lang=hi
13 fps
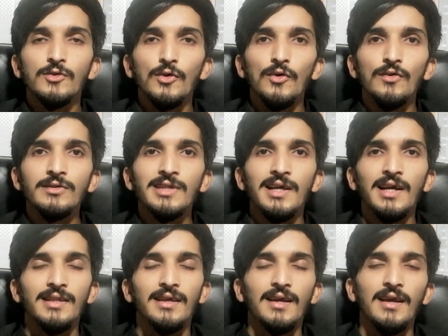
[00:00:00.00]
तो उसने
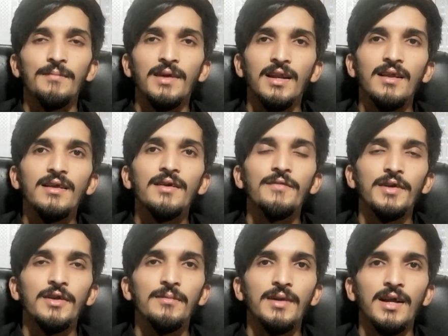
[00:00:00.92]
कहा था कि आप मेरे लिए
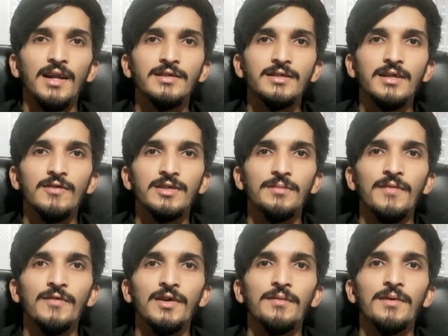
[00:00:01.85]
वीडियो बनाना जिसकी वजह से
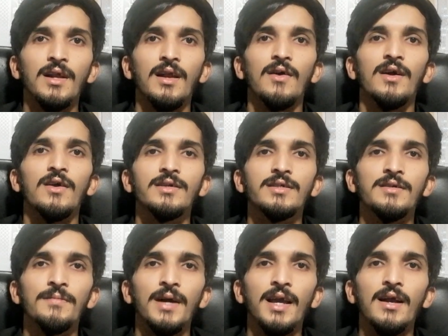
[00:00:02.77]
मैं वीडियो बना रहा हूँ अगर
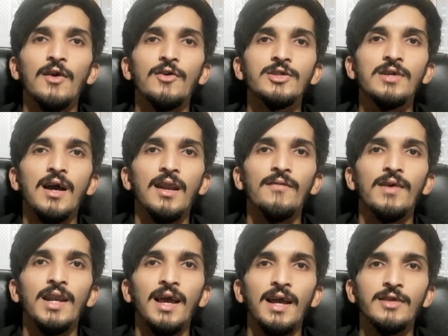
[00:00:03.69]
किसी भाई का कोई जानने
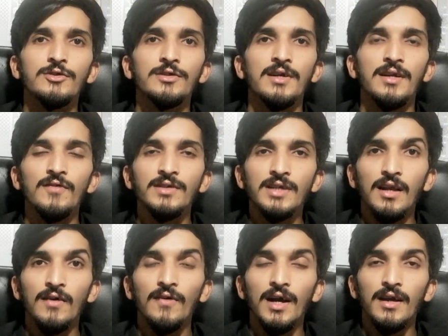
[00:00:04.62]
वाला है जो स्टडी वीज़ा
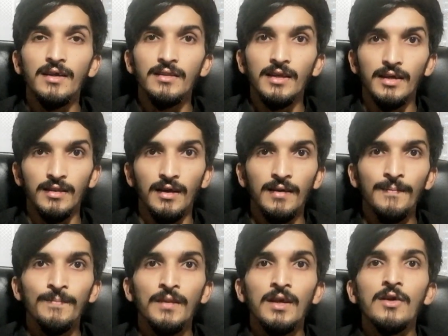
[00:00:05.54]
लगवा के देता
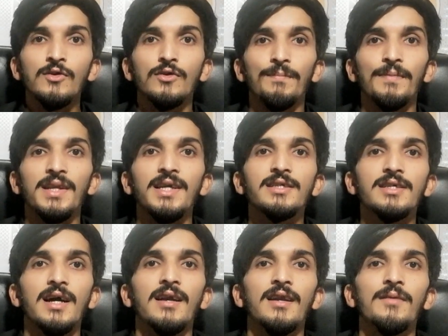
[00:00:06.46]
है तो
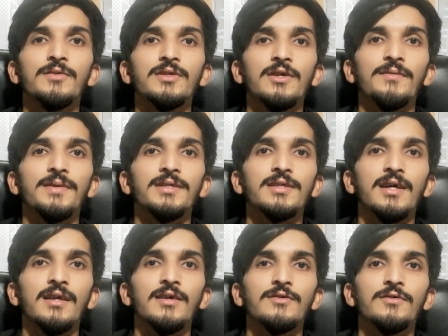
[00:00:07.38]
प्लीज़ काइंडली मुझे कमेंट्स
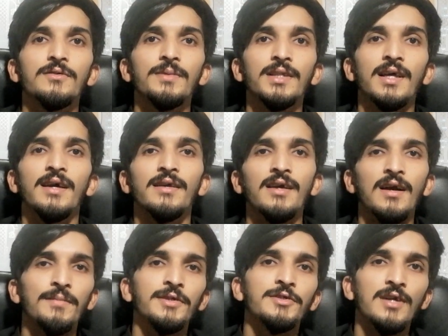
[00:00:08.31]
करके ज़रूर बताएं
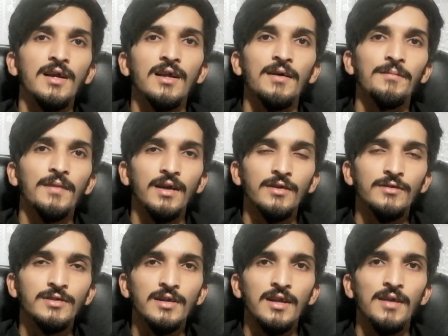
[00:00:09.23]
यहाँ पे इंस्टाग्राम का
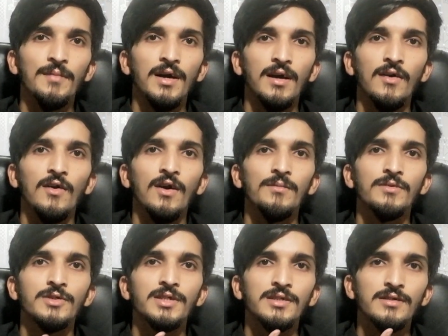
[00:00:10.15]
यूज़र नेम आ रहा होगा
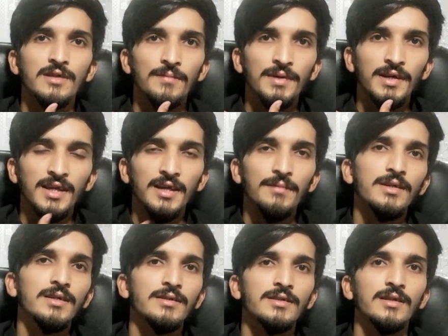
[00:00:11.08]
मुझे इंस्टा पे डीएम
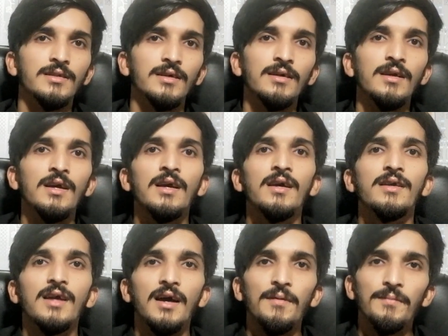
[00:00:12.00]
कर सकते हैं
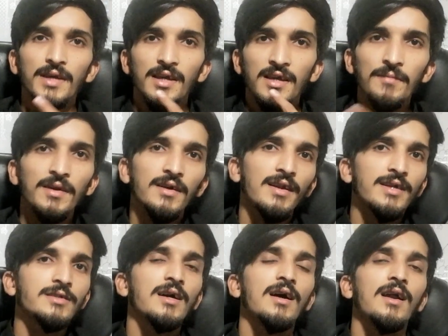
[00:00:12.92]
यहाँ पे ईमेल
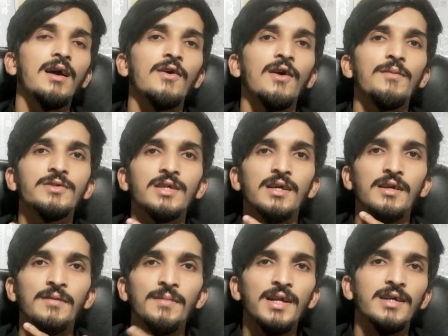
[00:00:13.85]
एड्रेस आ रहा होगा मुझे
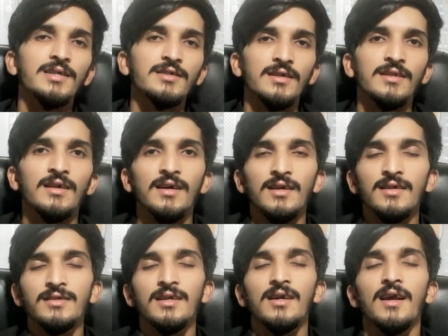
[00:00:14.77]
ईमेल कर सकते हैं अगर
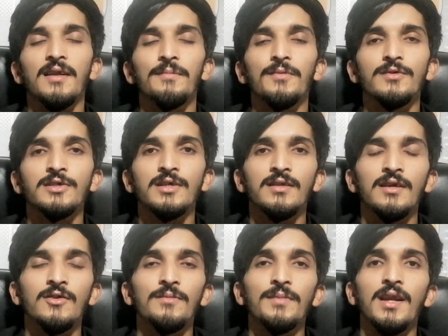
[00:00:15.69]
किसी की हेल्प हो
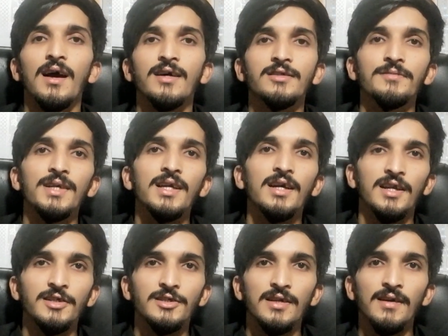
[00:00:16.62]
सकती है तो हमें नहीं
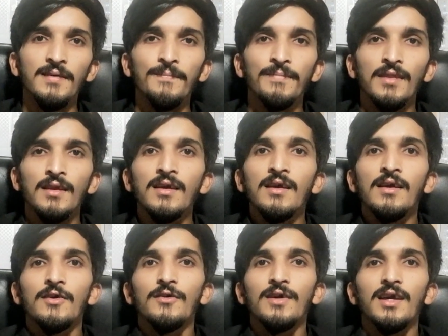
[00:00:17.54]
करनी चाहिए
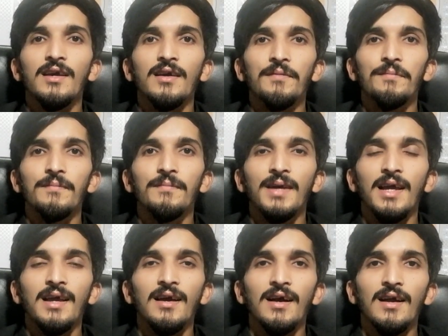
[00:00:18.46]
क्योंकि
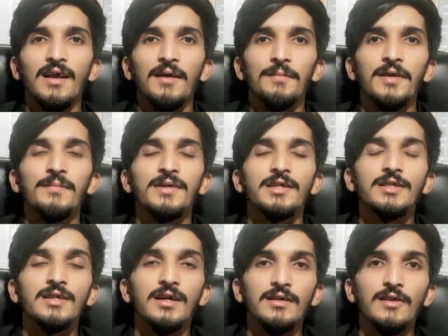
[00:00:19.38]
मैं अगर आपकी
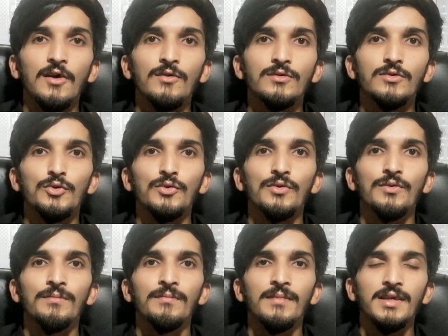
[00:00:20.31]
मदद करता हूँ तो
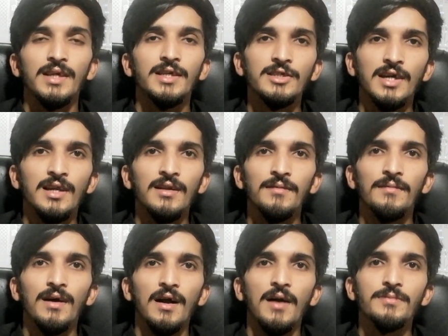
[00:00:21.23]
मैं ये चैनल
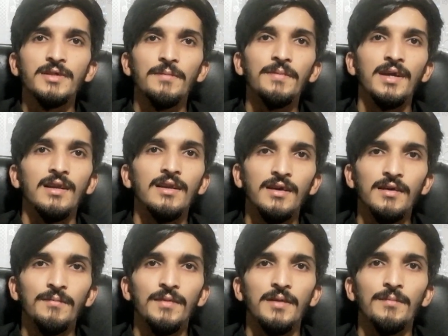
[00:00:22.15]
आप सब के
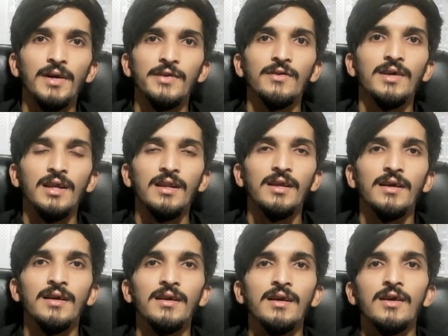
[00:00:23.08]
लिए है मेरे भाइयों के
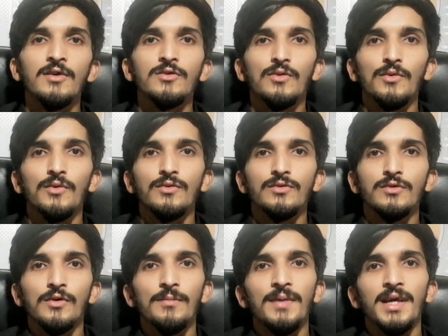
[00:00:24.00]
लिए है तो
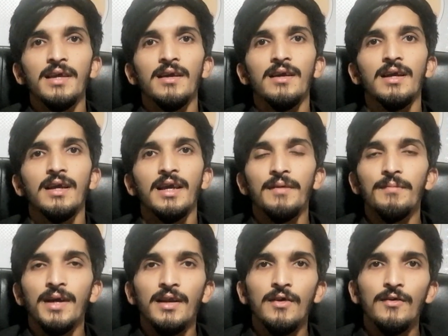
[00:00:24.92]
जो भाई
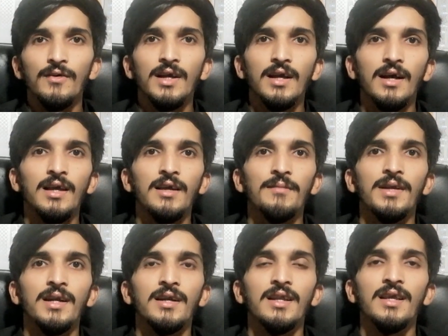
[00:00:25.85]
एक भाई ने और कहा है कि
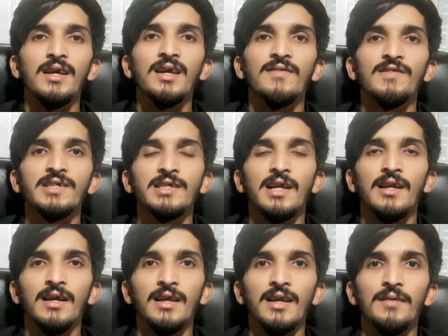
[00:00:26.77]
मेरा टर्की का वीज़ा
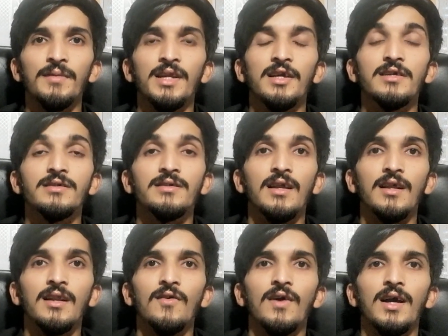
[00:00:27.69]
लग गया मैंने किस
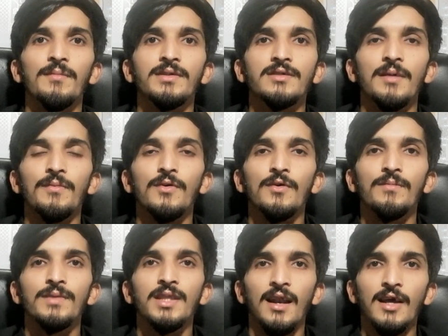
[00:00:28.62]
तरह लगवाया मैं सबको
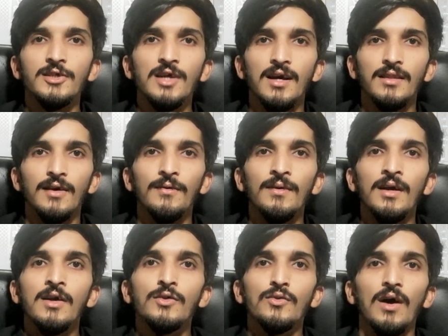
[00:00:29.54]
बताना चाहता हूँ
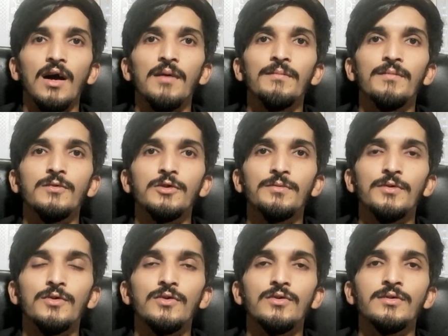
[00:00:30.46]
तो आप
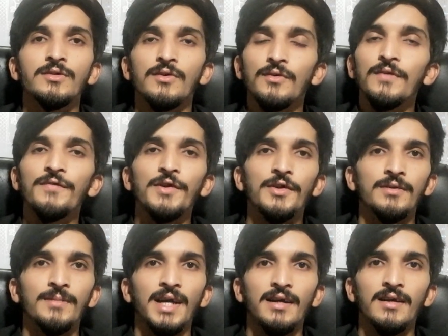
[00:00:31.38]
मुझको ज़रूर
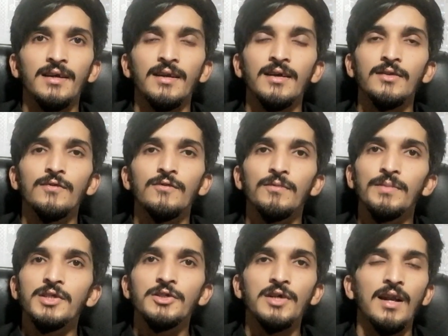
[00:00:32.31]
वीडियो में ऐड करना तो वो
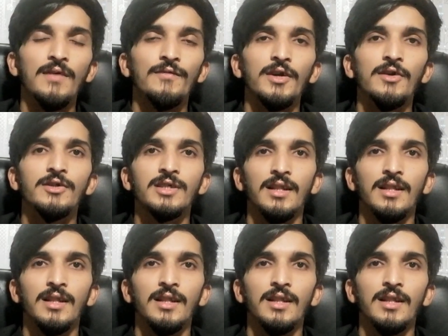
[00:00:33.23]
भी इन वीडियो